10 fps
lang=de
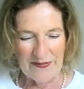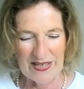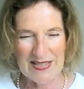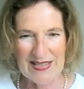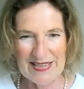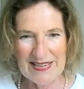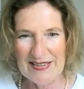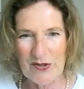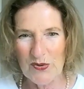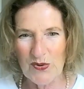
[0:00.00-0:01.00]

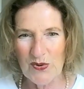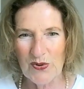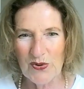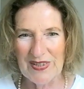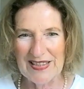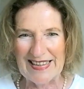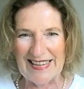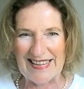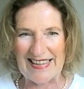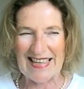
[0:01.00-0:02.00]
Wenn du
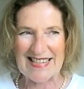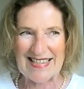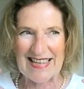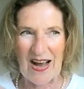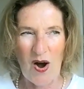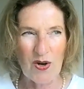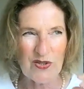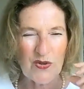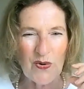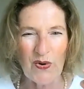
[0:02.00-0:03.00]
jetzt auch
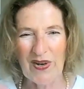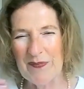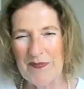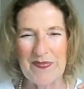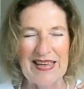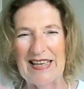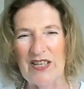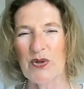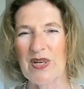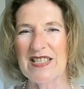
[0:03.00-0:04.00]
so
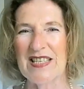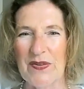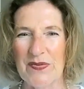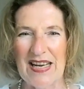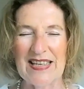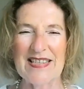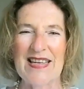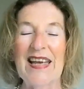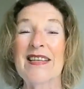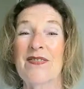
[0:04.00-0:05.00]
intuitiv denkst,
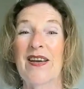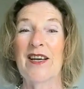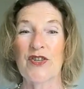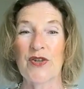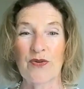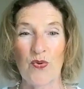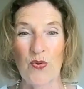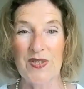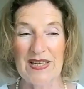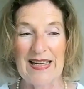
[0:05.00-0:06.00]
hey, es wäre ja schon
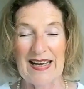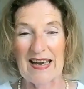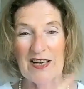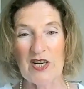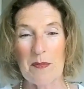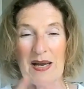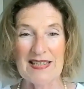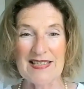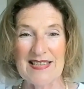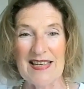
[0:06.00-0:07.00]
gut, rascher
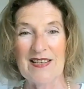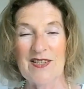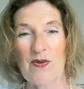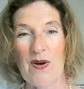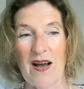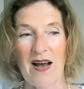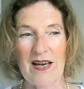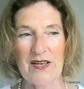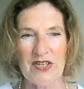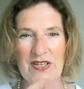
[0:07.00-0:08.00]
meine Ziele zu
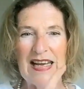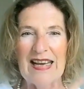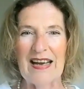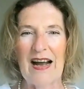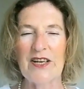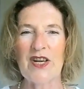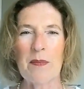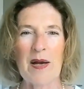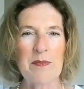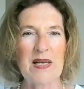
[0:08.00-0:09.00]
erreichen,
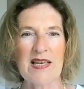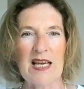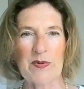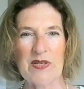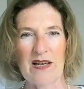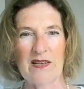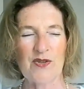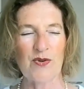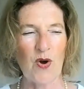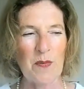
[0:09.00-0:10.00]
rascher bei mir selbst
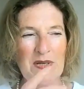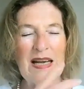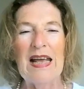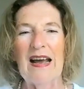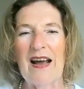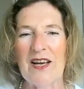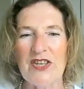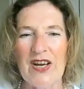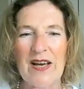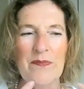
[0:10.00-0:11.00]
anzukommen,
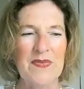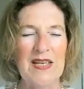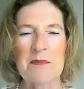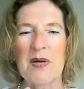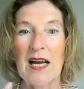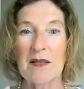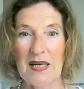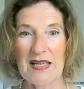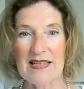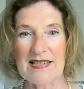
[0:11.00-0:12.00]
rascher den Plan
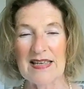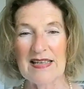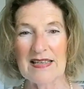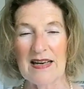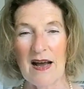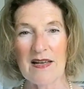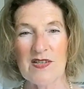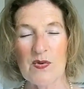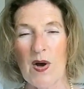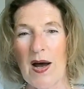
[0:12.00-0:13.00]
meiner Seele klar
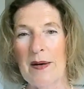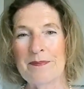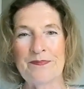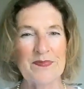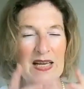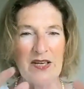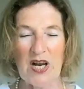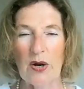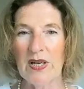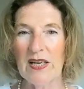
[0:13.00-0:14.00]
zu haben.
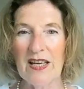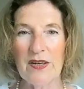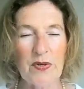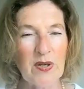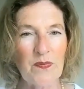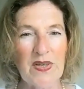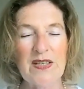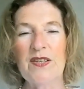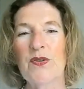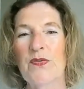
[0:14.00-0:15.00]
Schau in der Nähe von dem
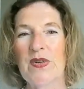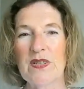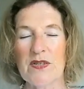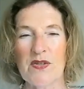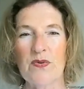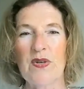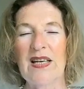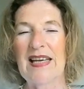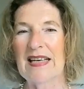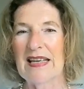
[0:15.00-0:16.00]
Video, findest du
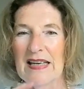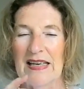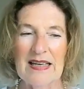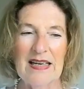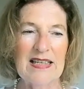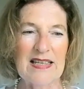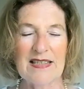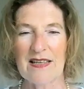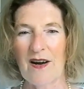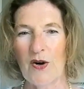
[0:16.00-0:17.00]
einen Link, klick
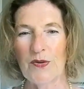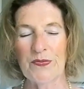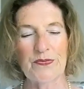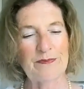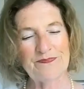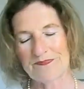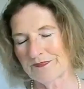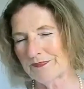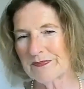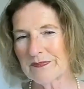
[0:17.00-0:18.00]
da drauf.
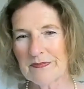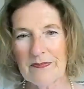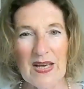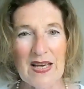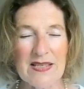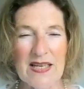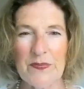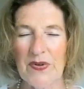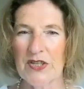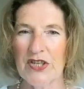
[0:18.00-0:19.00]
Es
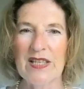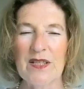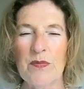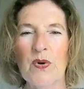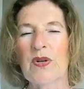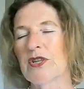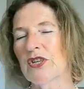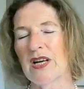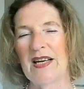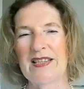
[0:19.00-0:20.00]
gibt verschiedene
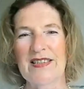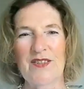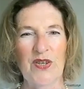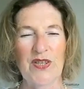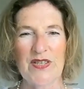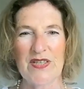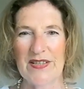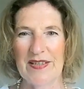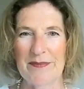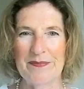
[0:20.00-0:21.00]
Möglichkeiten und
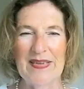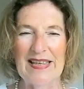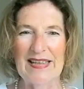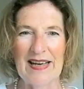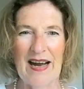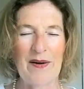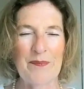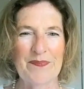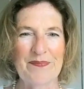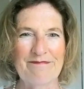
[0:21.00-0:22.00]
ähm, ja,